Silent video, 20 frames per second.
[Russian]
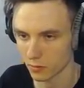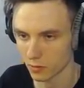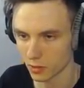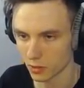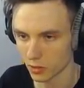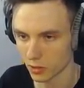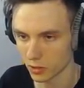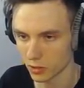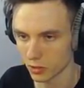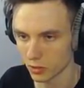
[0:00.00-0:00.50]

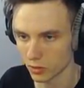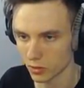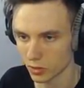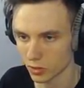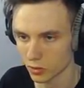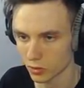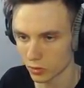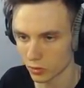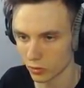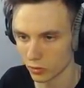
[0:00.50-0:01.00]
Так, сейчас я
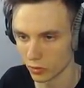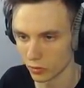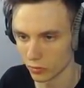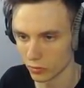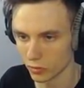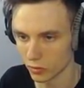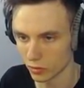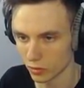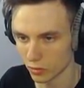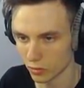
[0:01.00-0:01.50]
застрою
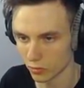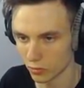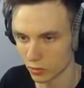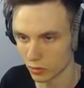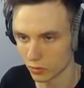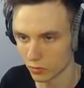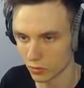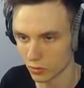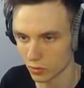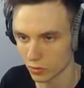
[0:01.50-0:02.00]
все-таки. Вот, вот
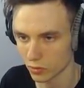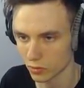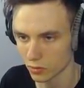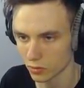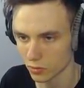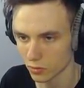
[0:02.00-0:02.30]
боже мой, все. у меня